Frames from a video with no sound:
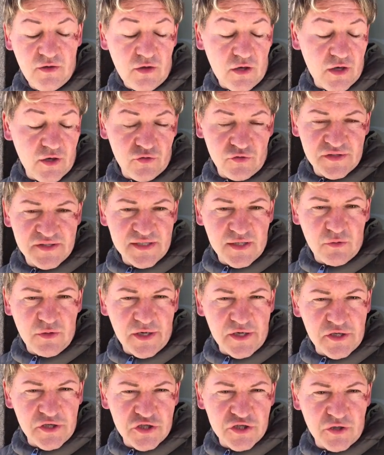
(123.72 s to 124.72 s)
No, non si
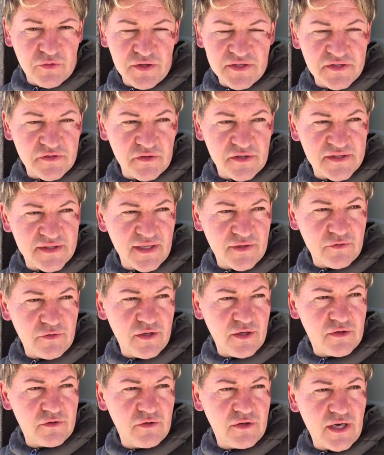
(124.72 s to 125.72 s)
guarisce, questo è stato
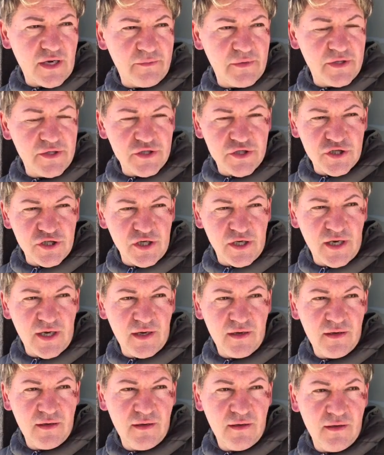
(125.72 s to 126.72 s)
detto dalla medicina.
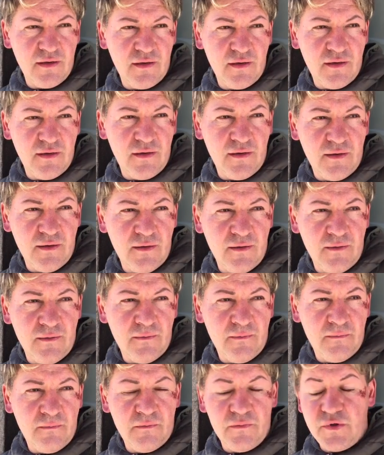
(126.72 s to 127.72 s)
E terapie
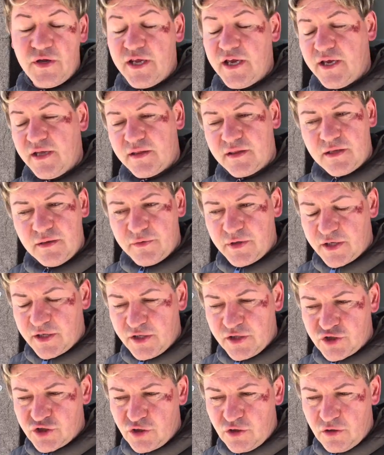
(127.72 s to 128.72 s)
farmacologiche? Niente,
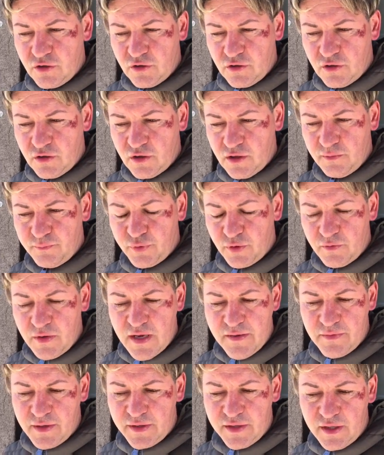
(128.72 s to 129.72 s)
perché ho il
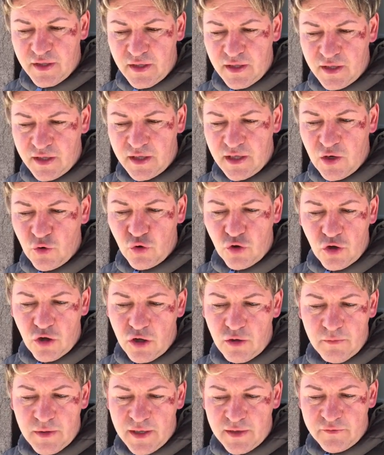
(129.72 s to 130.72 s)
problema del
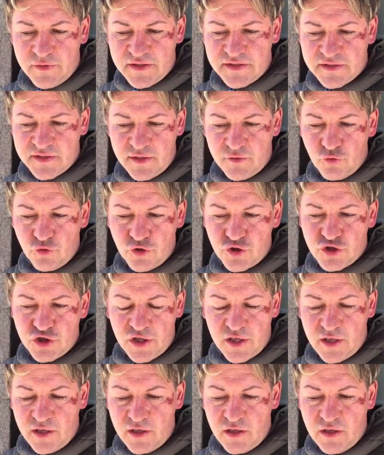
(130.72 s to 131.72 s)
glaucoma, queste
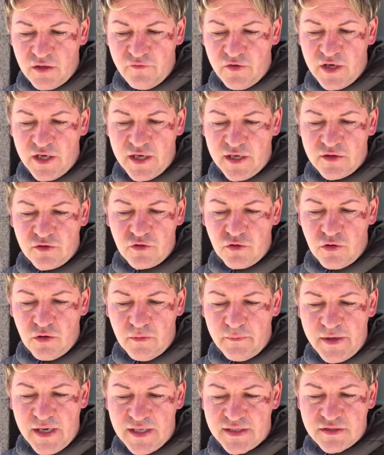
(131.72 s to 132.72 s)
ulcere
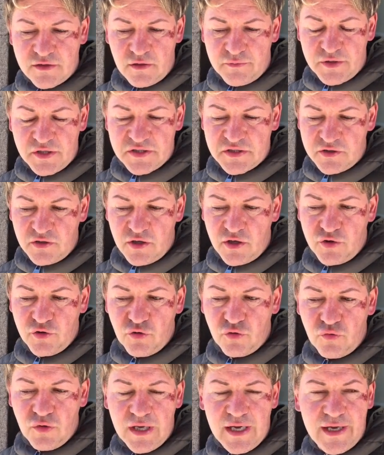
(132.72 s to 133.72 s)
venendo mi alzano la pressione
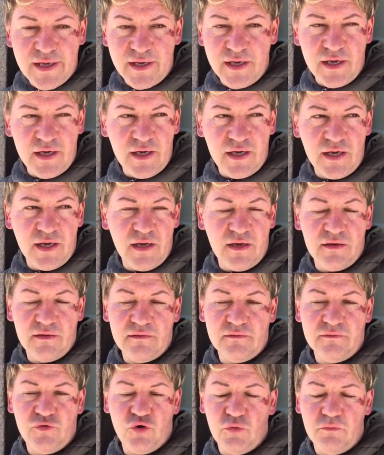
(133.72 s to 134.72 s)
endoculare e
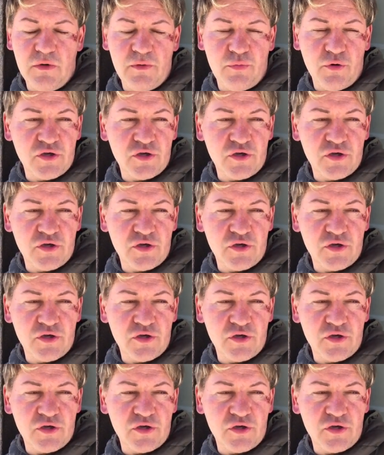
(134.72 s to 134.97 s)
non mi